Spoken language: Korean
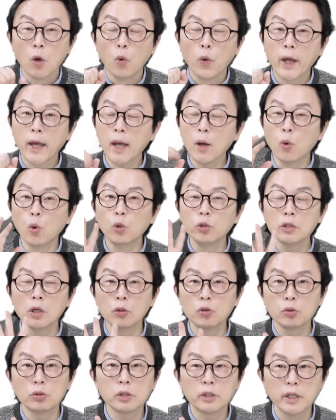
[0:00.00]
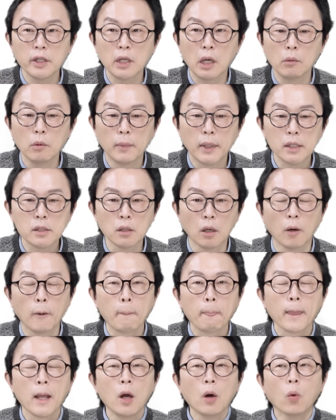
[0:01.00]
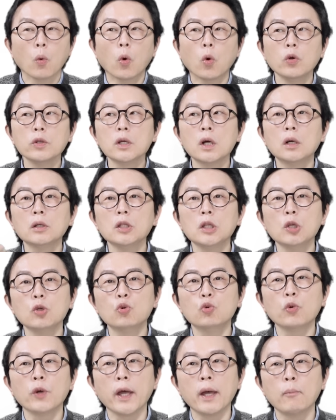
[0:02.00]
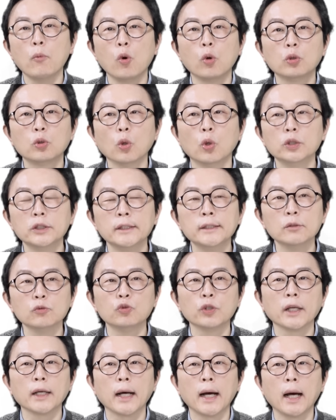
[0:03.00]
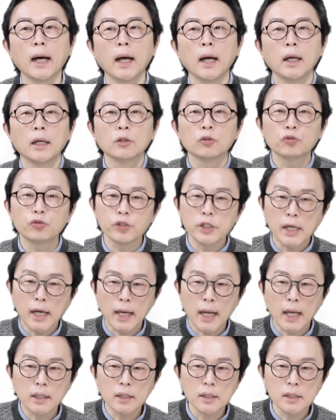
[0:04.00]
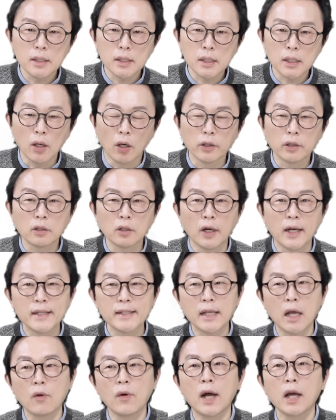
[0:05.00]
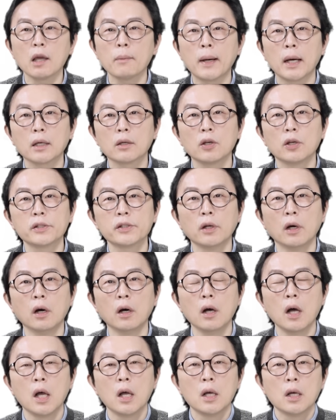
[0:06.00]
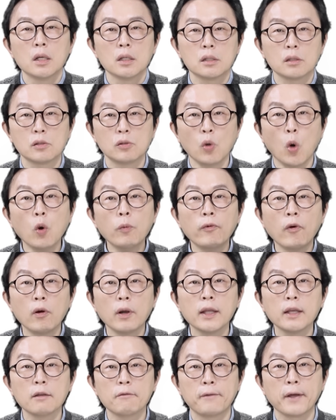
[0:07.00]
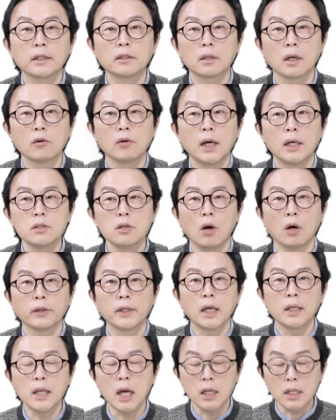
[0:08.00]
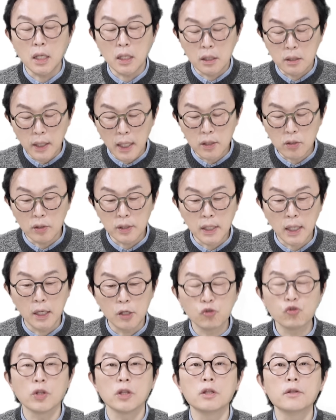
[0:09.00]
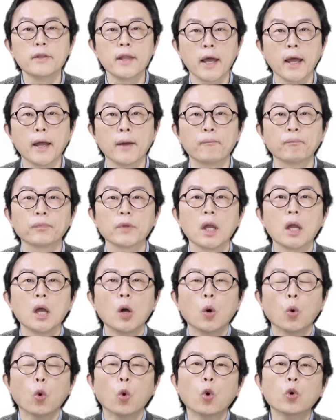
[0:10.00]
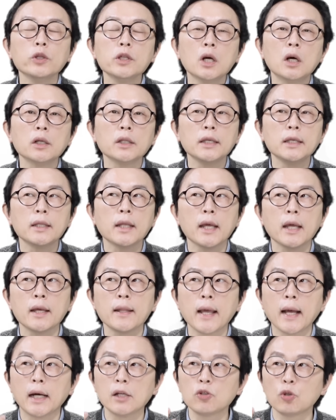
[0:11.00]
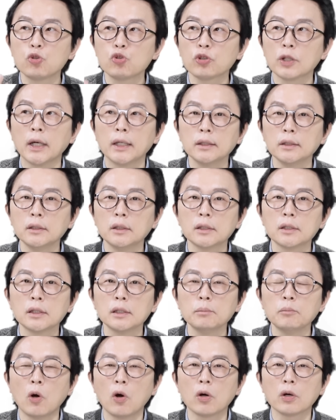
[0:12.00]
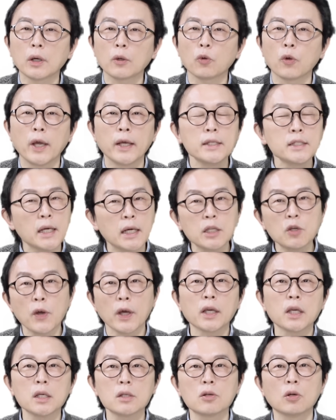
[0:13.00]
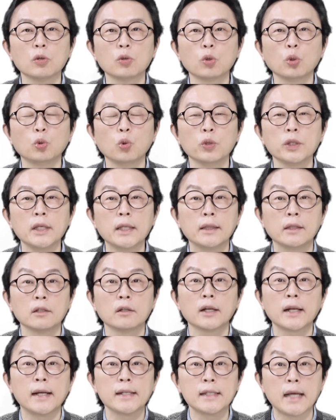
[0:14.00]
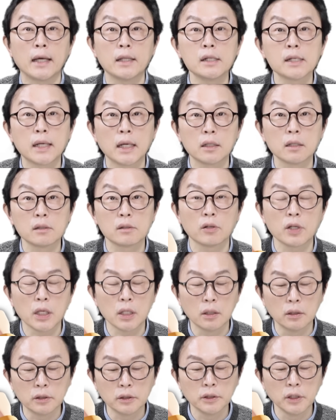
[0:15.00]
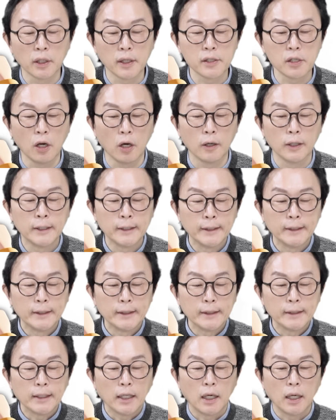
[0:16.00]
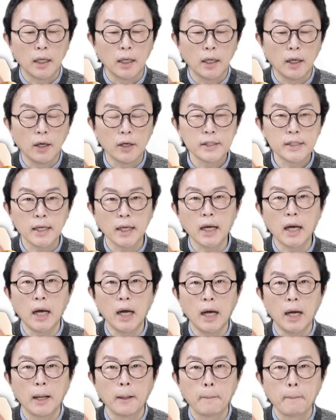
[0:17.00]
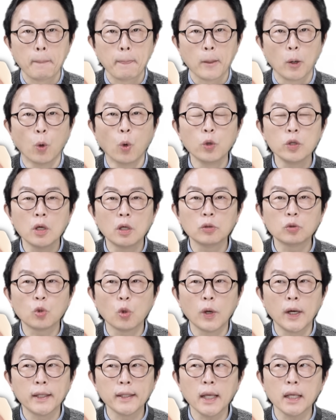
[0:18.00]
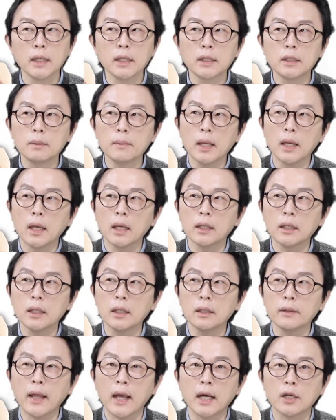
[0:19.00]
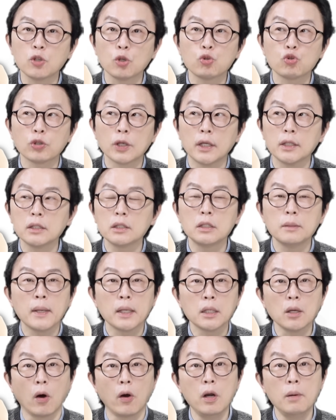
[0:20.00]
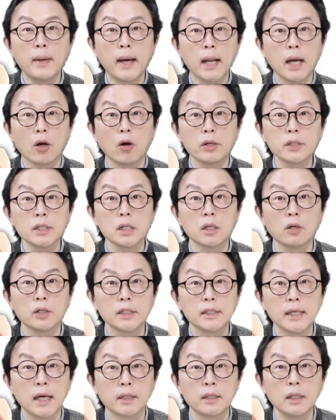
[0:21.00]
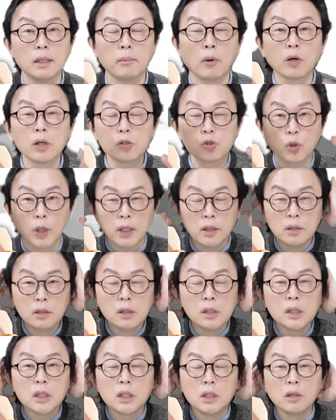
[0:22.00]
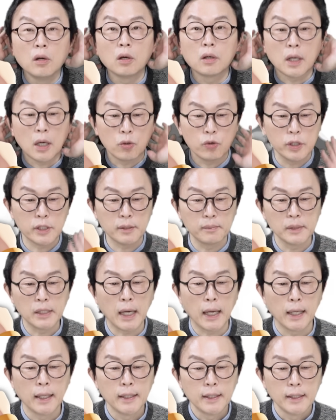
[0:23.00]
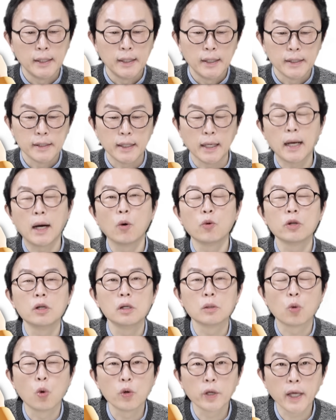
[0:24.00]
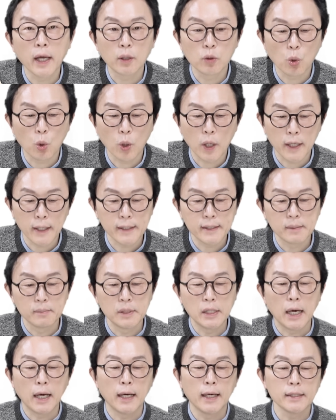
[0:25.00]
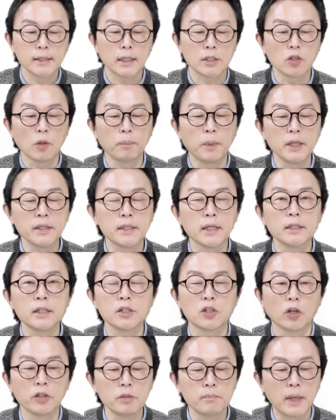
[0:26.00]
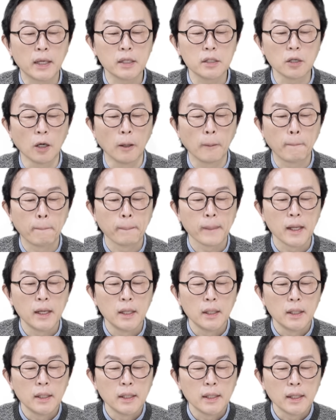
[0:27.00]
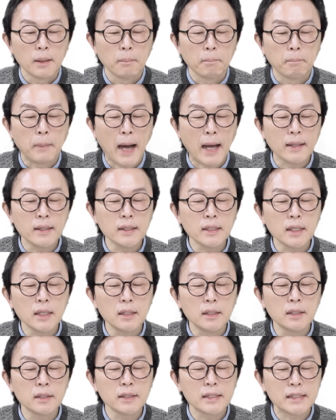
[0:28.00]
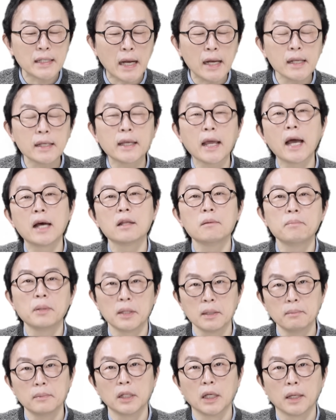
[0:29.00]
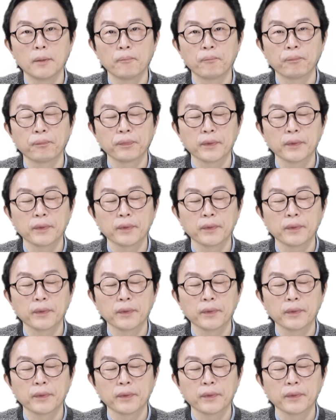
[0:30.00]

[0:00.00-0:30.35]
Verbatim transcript: 왜 오 년으로 그리냐면 말이죠, 오 년 이후의 목도는 우리가 투자라든지 어떠한 상황이 바뀌어서 스노우볼링 이펙트라고 하죠. 대단히 크게 성장할 수 있는데 오 년 이내에 내가 저축하는 것은 뭐 굉장히 획기적으로 돈이 늘어나지 않을 가능성이 있거든요. 그래서 어 제가 오 년 동안에 이 금액이 내가 저축하는 금액이 얼마나 커질 것이냐를 머릿속에 늘 기억을 하고 있습니다. 제가 오늘 공개하도록 하겠습니다. 자, 첫 번째는 저는 말이죠, 만기는 짧게 하는 편입니다.